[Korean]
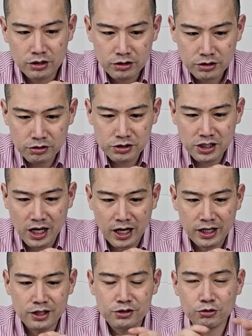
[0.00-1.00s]
설치
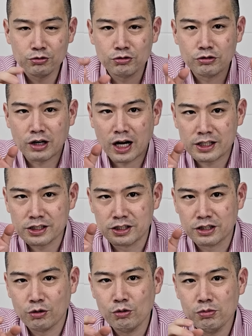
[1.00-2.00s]
안 할 정도로 아직
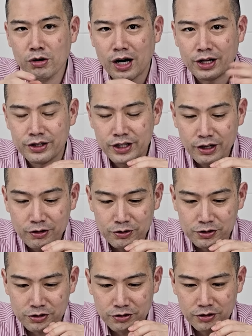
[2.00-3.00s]
그렇게 홍보가 안 된
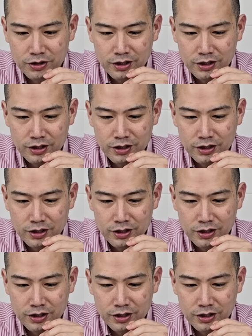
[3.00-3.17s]
거죠.